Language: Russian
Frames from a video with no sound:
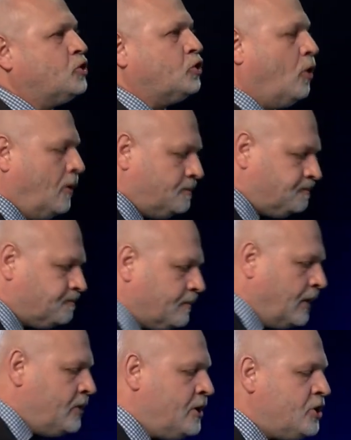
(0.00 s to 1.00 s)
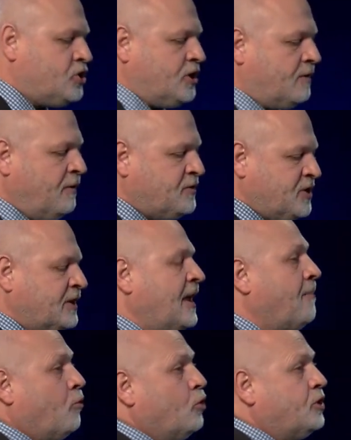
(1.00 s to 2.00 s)
что нищих вы
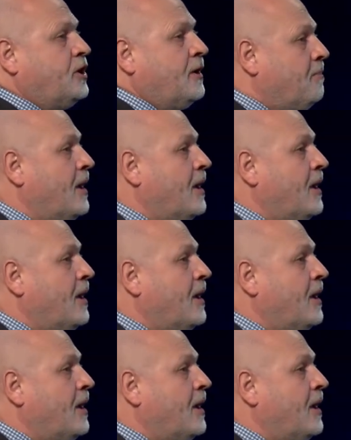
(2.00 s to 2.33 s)
всегда будете